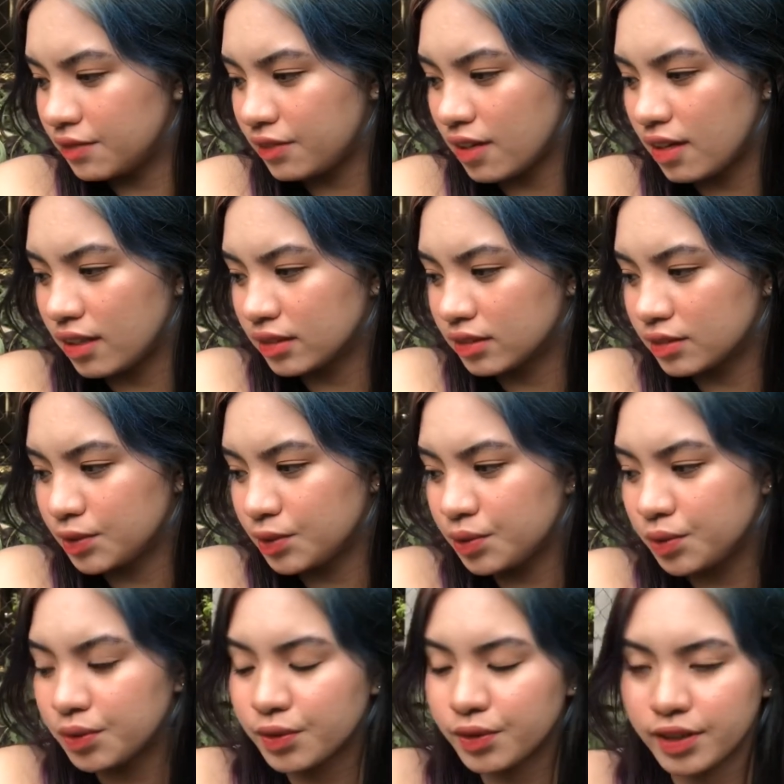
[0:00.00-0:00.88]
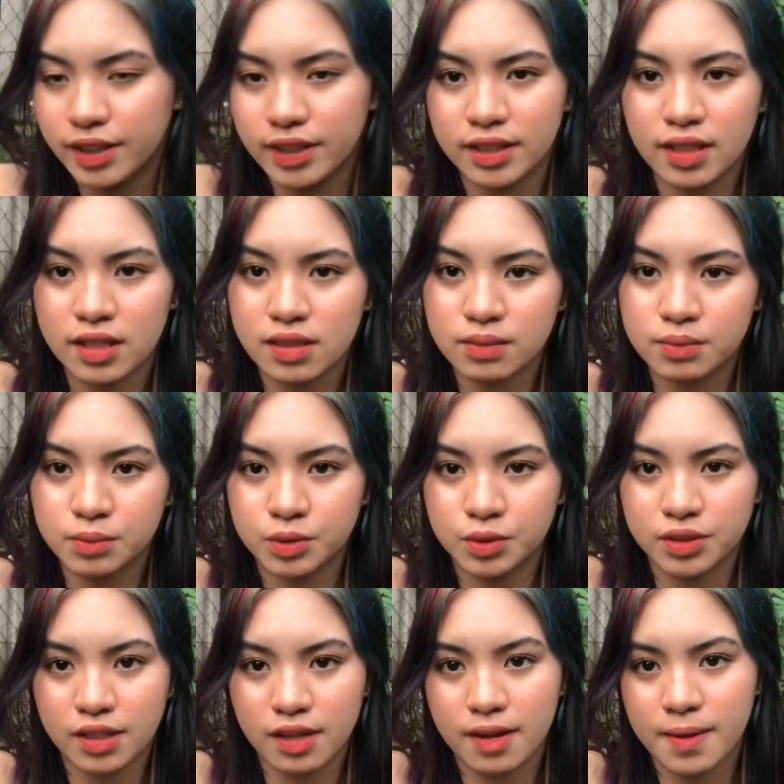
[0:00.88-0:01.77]
vlog, siguro ayun na lang
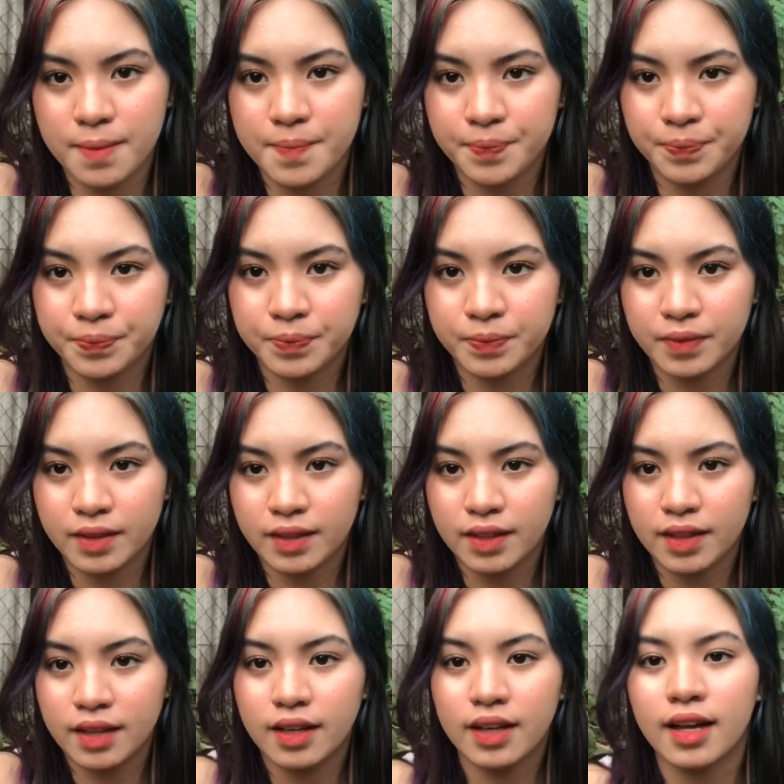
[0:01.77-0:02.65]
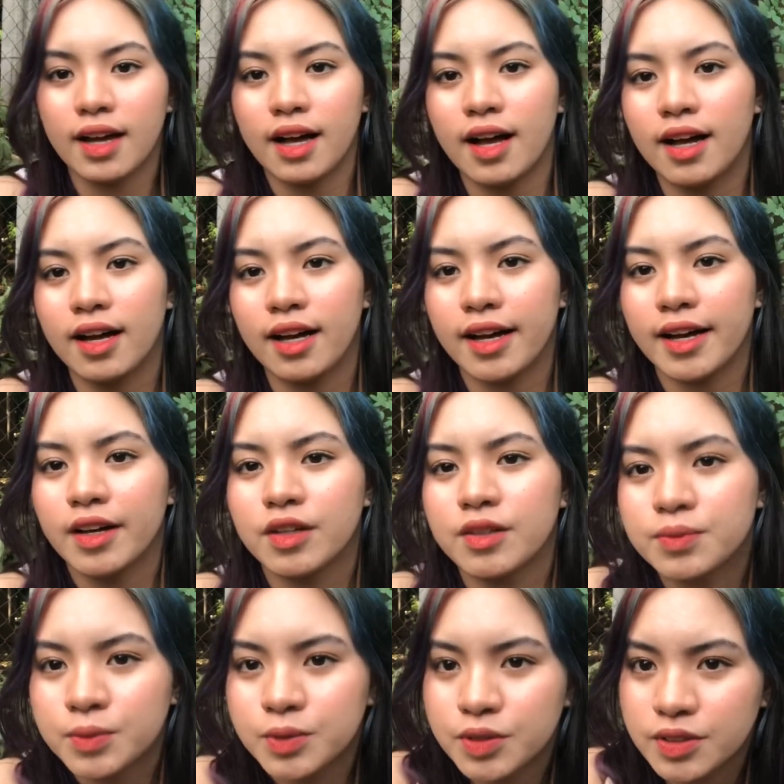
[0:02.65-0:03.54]
muna. Uh, I
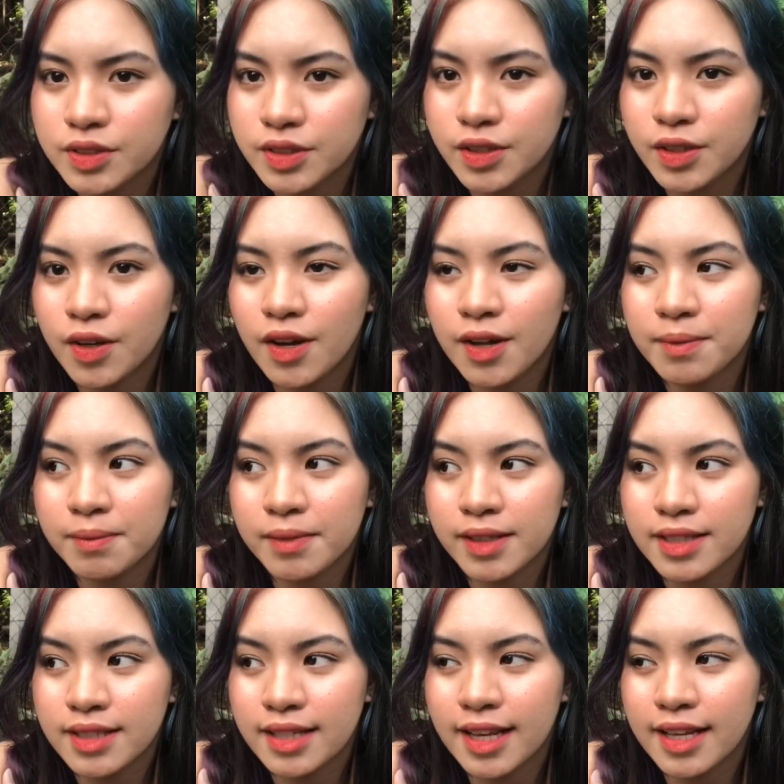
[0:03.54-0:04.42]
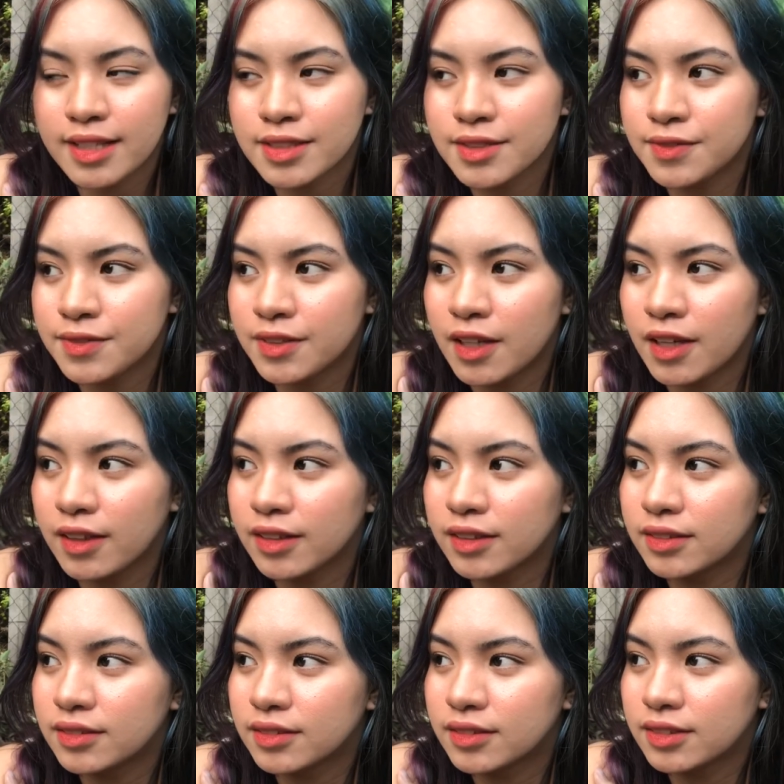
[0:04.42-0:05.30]
hope to see you on my next vlog.
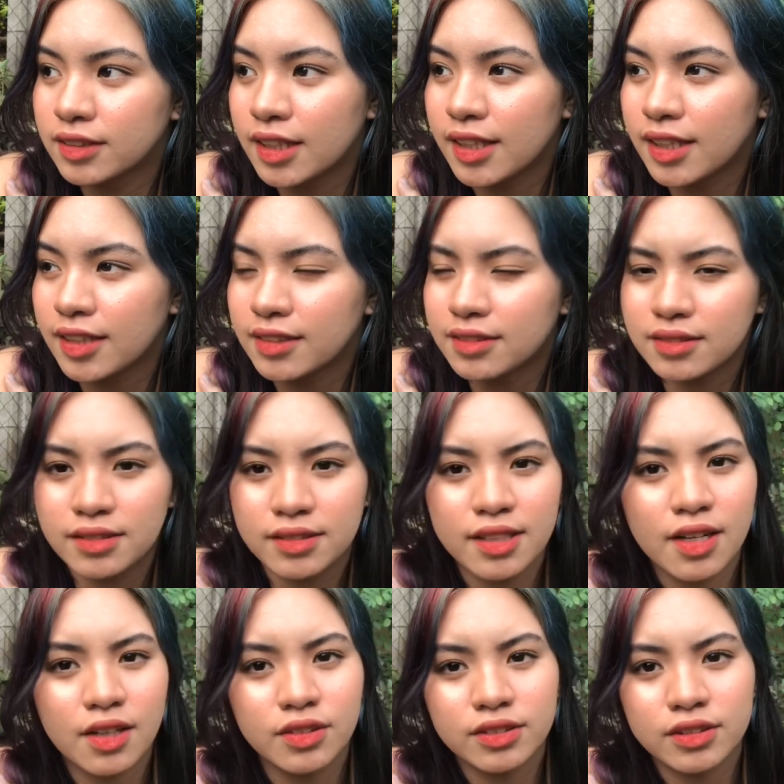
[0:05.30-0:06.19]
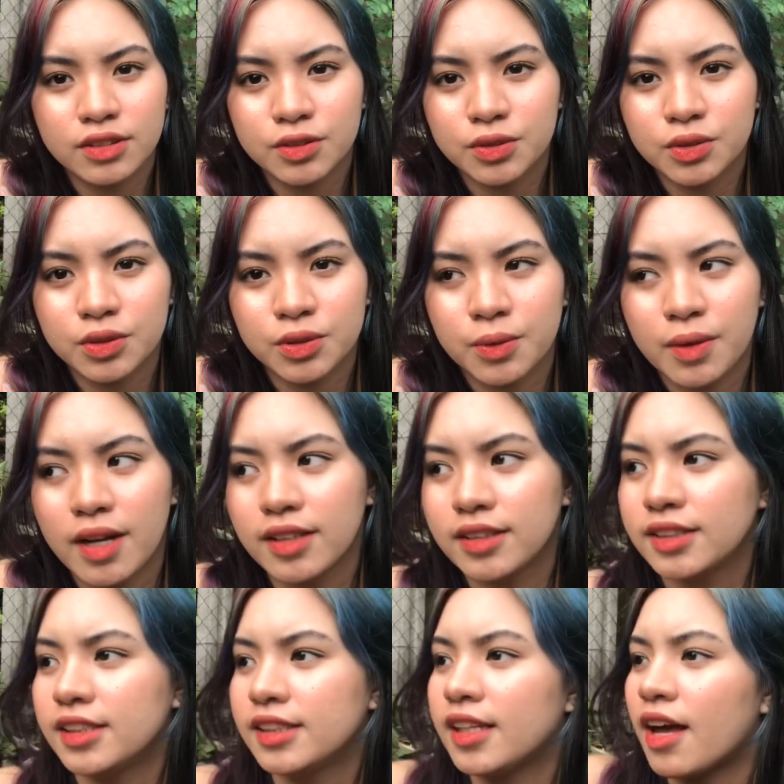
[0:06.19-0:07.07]
And hindi ako natutuwa.
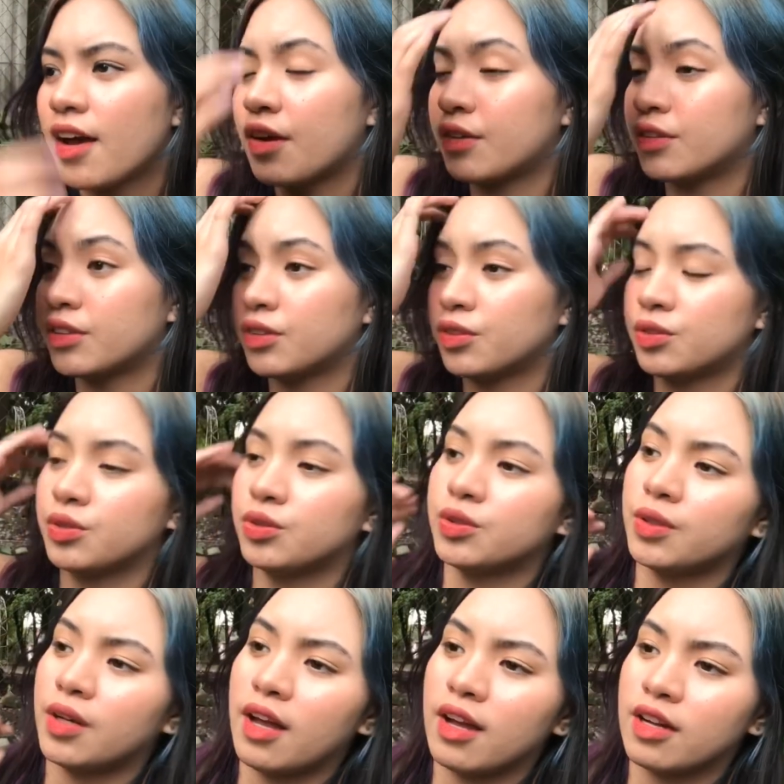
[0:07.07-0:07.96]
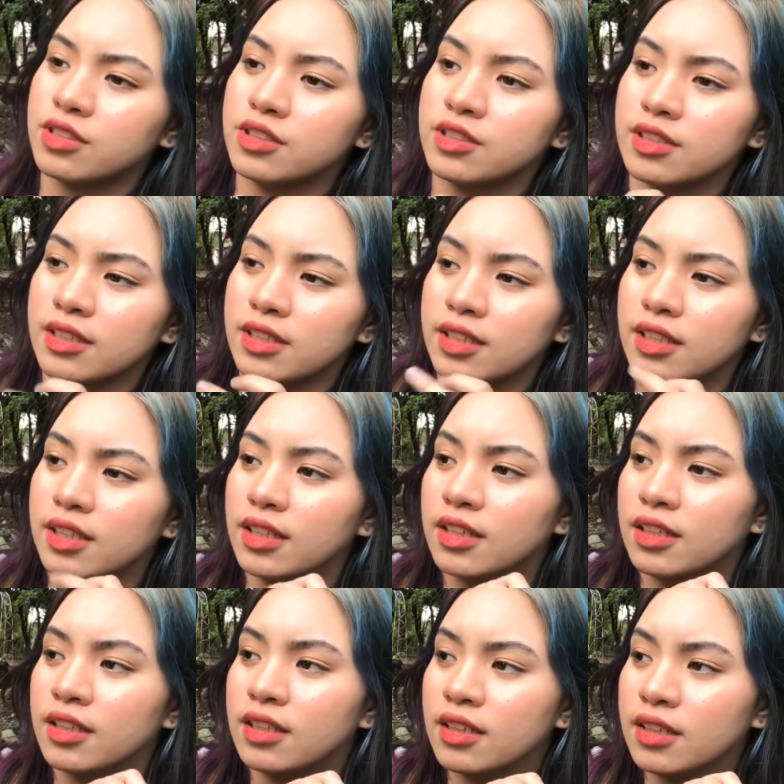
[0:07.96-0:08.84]
Hindi na ako natutuwa actually.
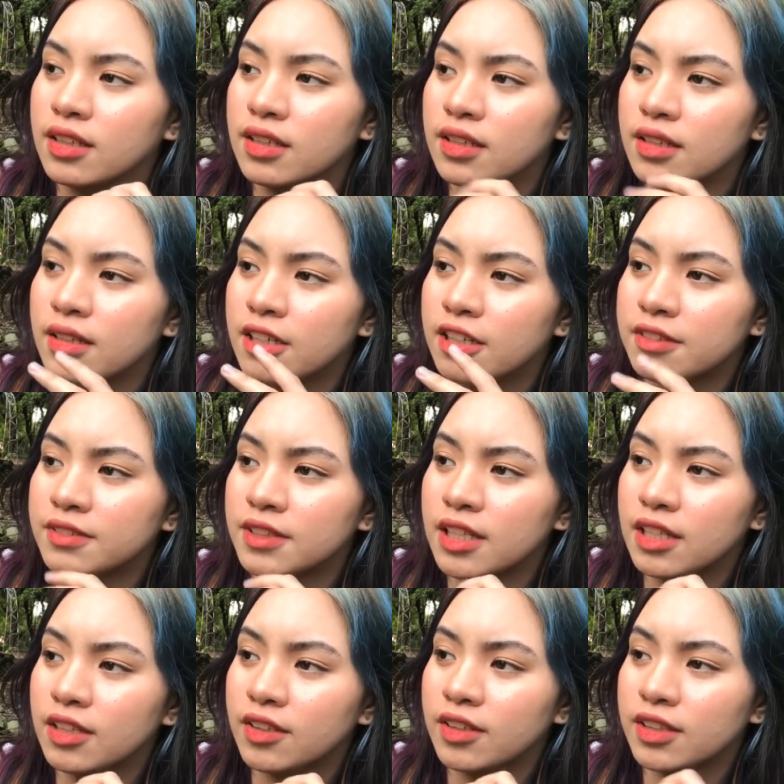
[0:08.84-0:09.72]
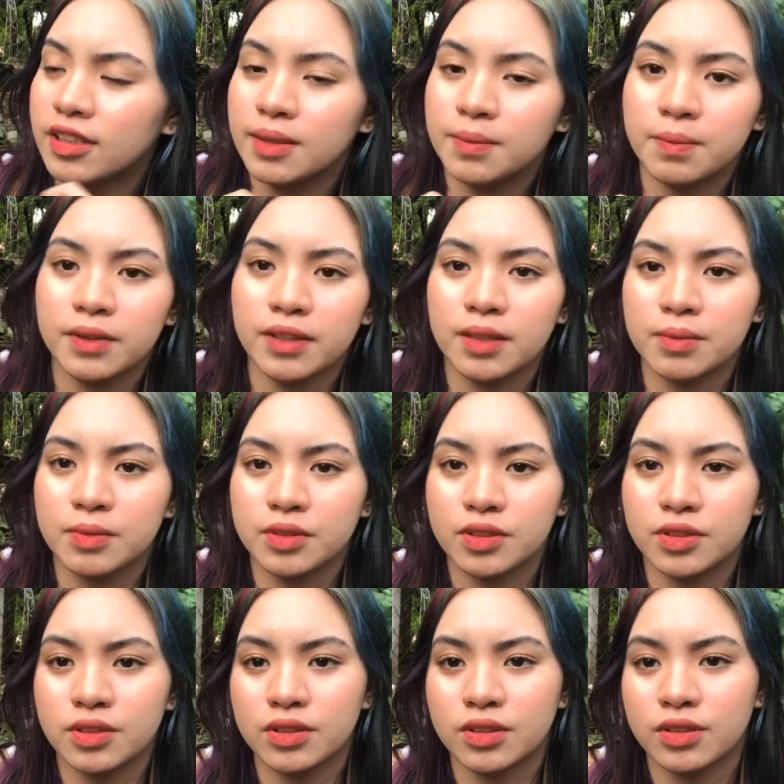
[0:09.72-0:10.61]
Feeling ko hindi pa
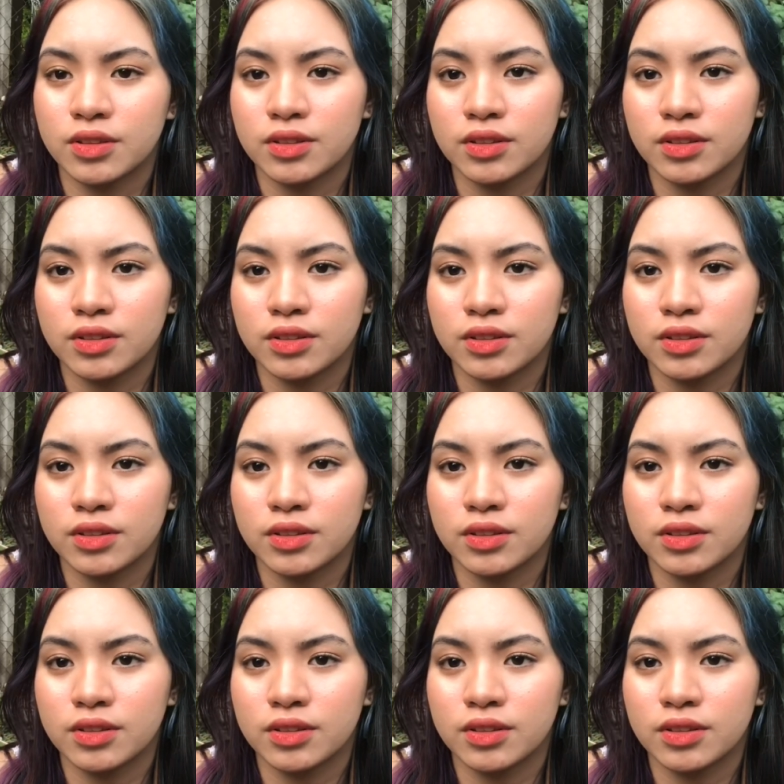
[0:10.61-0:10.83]
tapos to